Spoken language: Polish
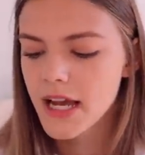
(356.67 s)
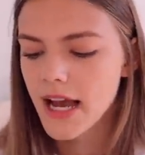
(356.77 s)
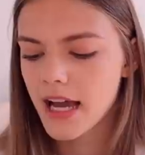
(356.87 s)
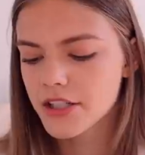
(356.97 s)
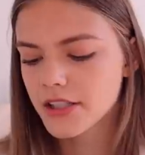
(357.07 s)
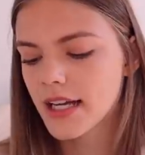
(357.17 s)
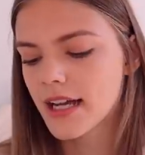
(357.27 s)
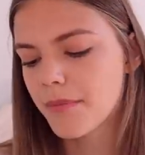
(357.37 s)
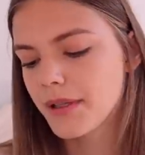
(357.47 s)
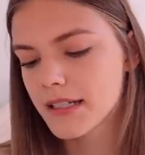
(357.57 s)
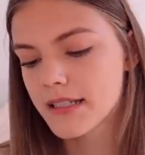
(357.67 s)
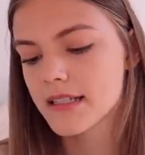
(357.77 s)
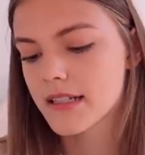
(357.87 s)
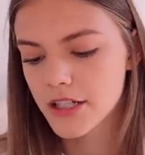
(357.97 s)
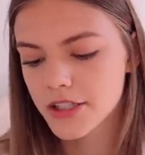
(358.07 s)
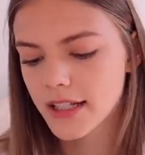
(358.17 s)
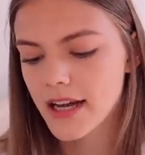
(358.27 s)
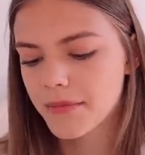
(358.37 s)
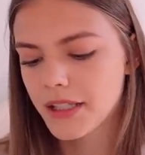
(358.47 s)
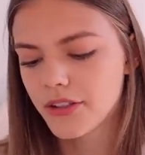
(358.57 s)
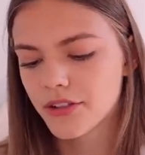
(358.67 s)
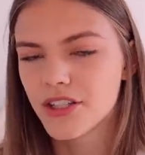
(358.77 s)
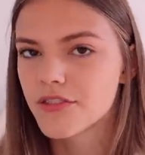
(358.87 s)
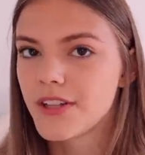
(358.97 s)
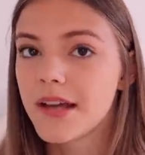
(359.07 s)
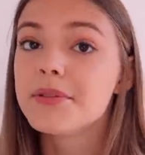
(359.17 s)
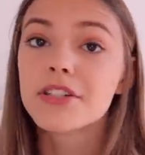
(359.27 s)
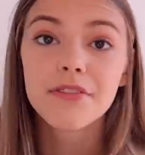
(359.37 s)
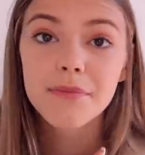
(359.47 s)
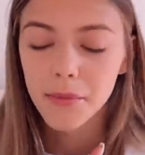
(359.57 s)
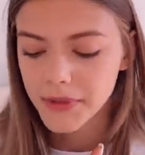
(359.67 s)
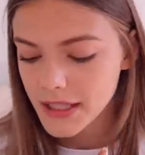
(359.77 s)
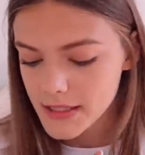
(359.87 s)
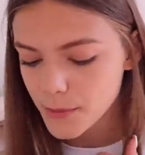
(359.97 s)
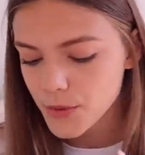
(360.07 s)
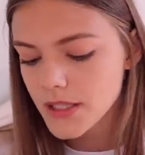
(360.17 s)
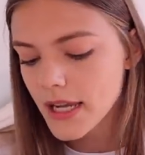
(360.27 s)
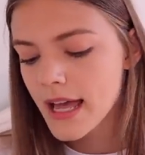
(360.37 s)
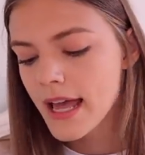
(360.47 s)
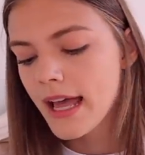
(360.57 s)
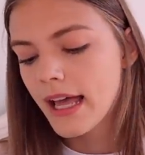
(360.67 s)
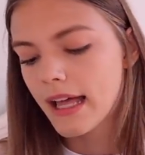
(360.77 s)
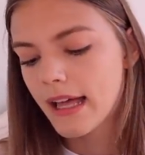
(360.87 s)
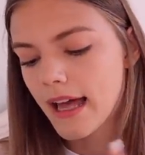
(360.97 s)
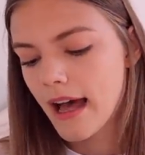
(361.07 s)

Hashtag, aplikacja z hashtagami, to też wydaje mi się, że wspomnę nieco później. E,